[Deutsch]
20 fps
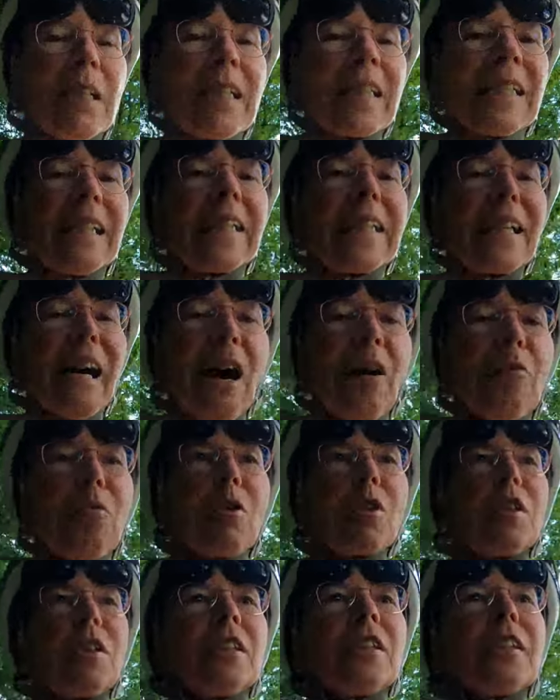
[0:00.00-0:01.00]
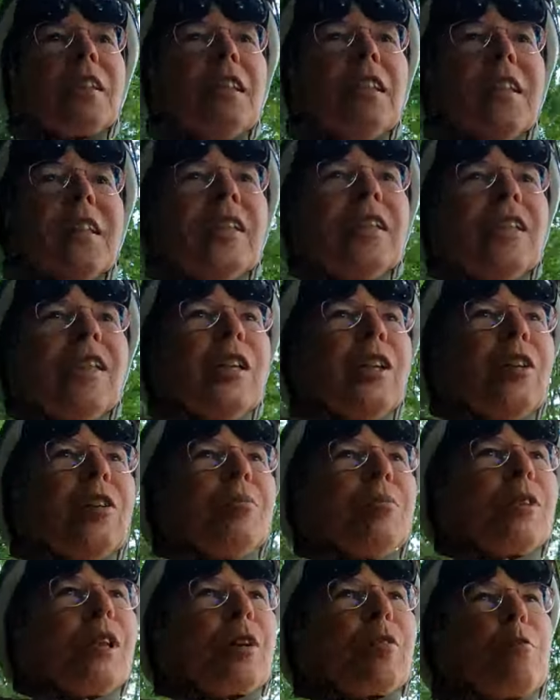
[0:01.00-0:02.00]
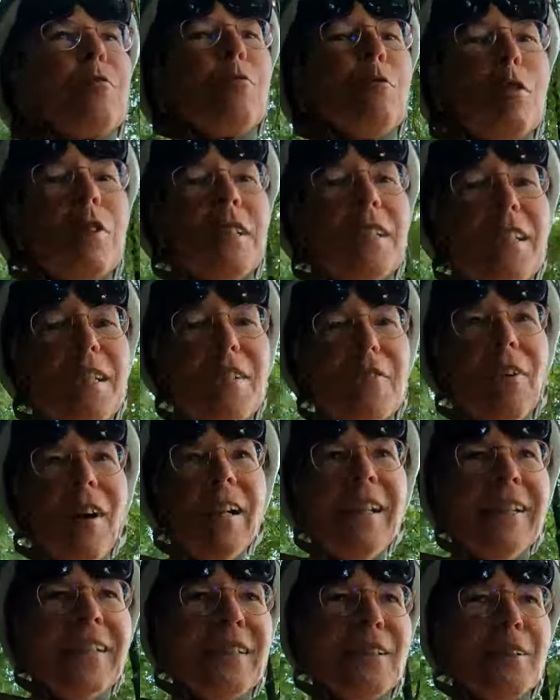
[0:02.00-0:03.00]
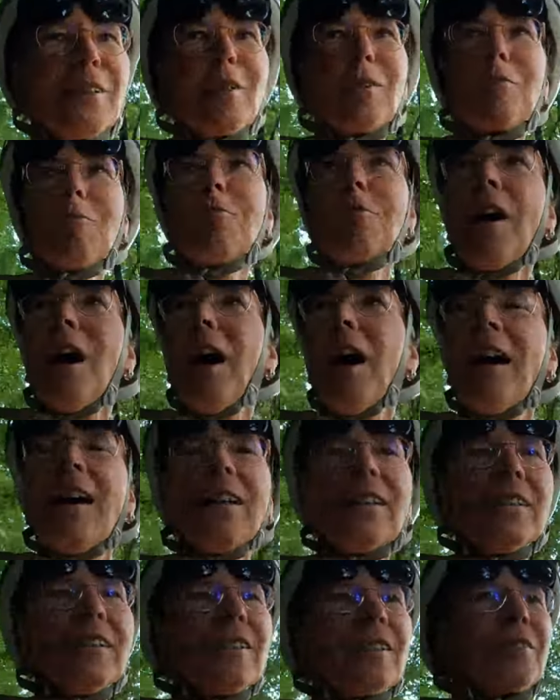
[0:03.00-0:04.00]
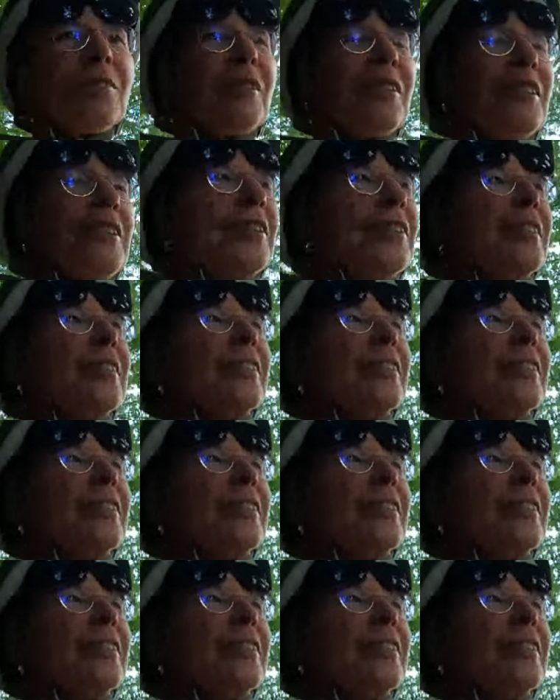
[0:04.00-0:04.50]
ist es jetzt auch nicht. Um der Kühle des Waldes zu fahren, also